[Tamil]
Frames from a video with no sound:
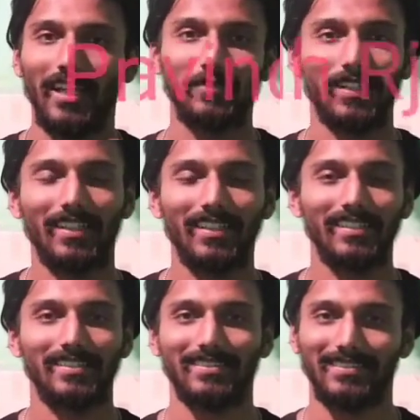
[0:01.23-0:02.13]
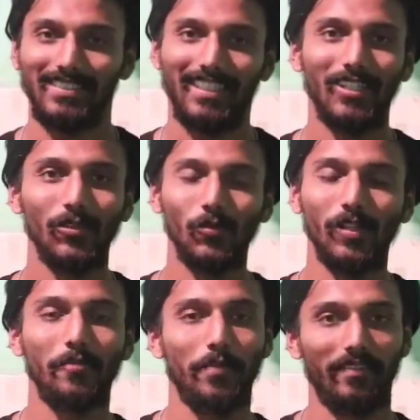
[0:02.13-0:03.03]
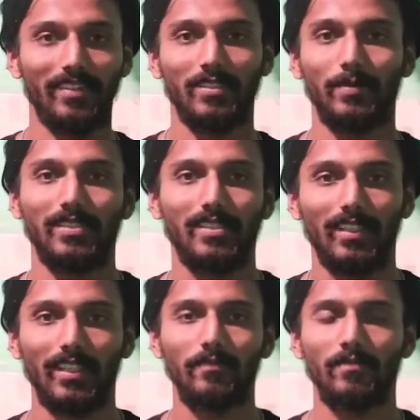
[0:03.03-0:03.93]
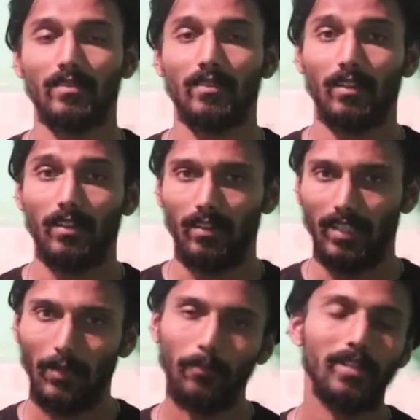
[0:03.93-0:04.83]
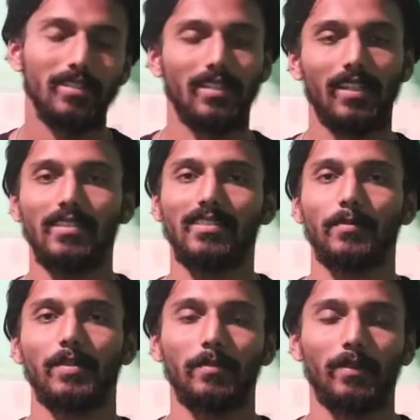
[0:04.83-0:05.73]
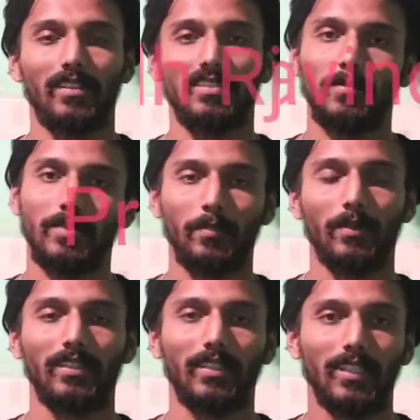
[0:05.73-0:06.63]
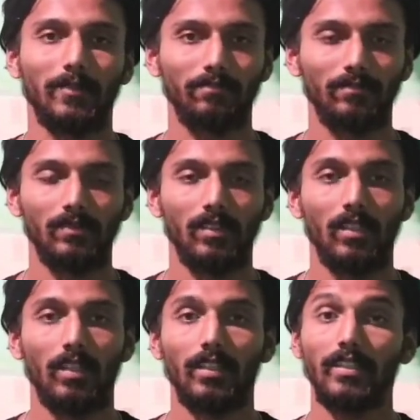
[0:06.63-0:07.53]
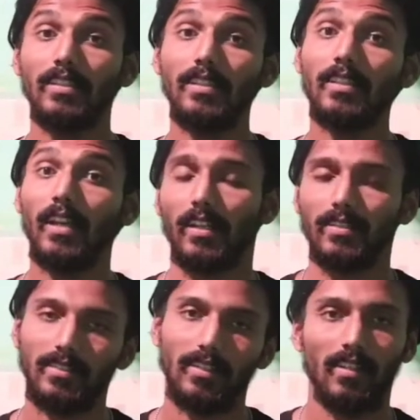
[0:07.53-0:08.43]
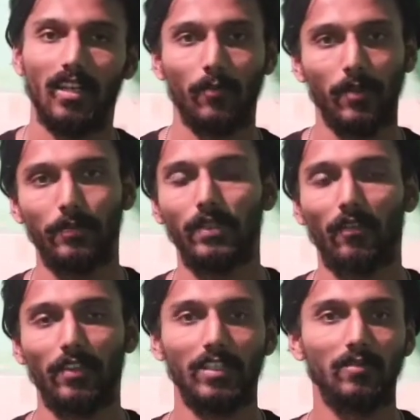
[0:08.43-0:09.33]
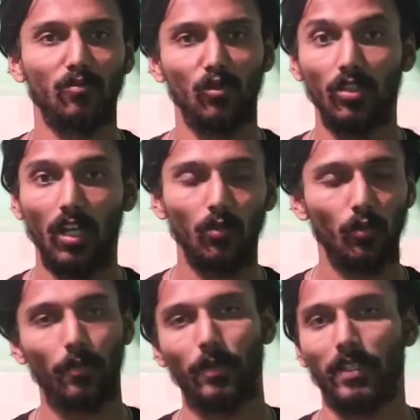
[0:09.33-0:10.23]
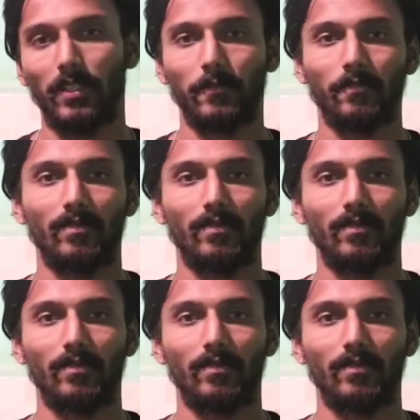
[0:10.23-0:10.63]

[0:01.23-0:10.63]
ஹாய் மக்களே நான் உங்கள் பரிந்துரை பேசிகிட்டு இருக்கேன் நம்ம சேனல் சப்ஸ்கிரைப் பண்ணலாம் சப்ஸ்கிரைப் பண்ணிக்கோங்க இந்திய அரசியல் அமைப்பு அவையின் முன்னாள் உறுப்பினர்